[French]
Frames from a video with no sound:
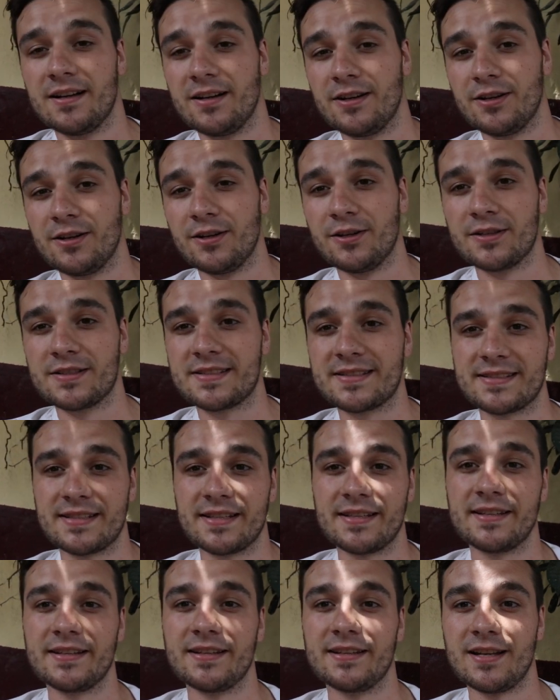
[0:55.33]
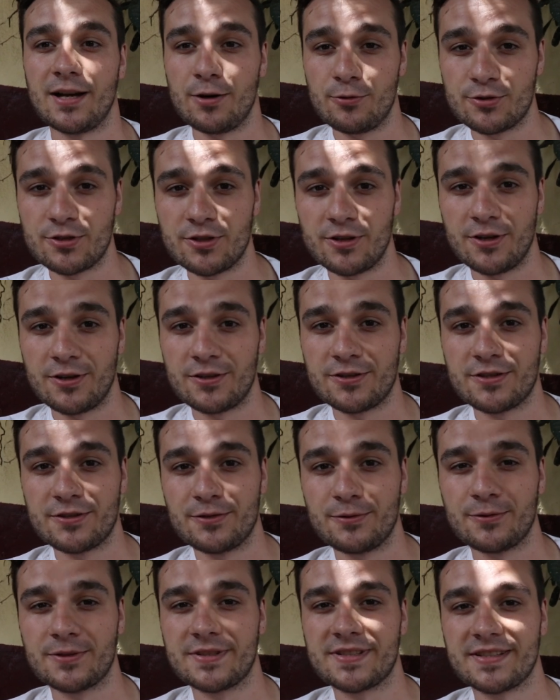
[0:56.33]
Euh, c'est là où je loge,
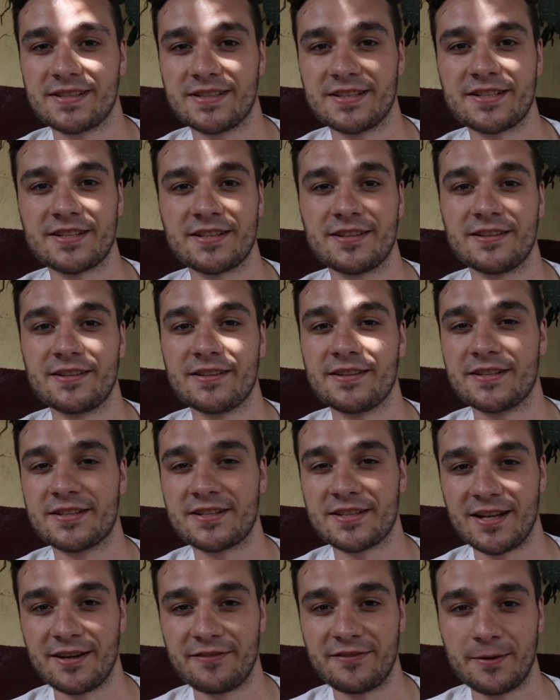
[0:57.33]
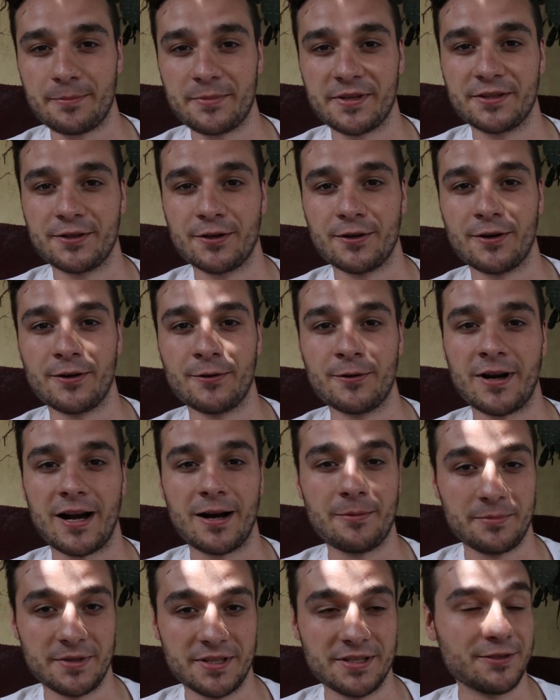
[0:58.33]
donc c'est chez, la famille de
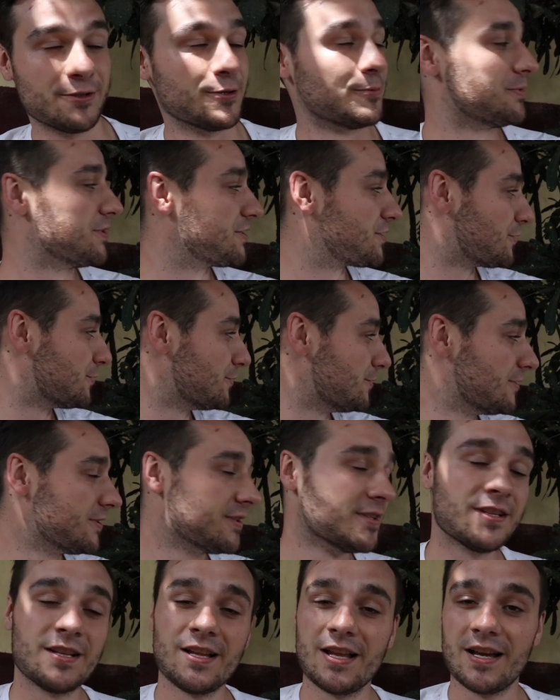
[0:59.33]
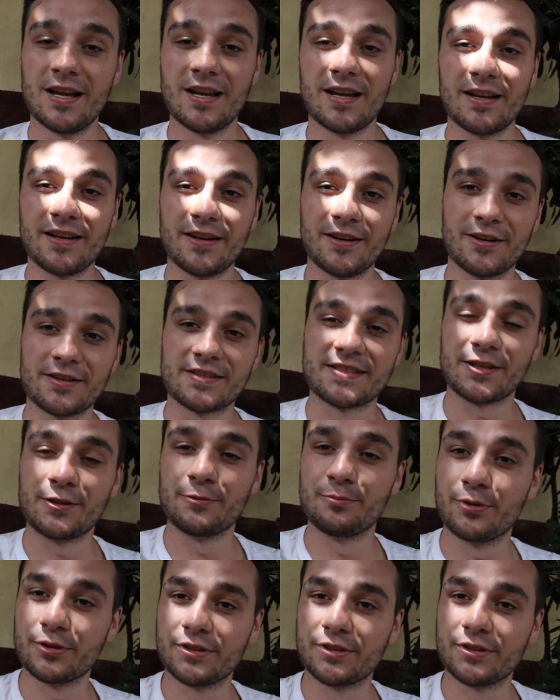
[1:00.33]
Ami, de Michou. Euh, c'est une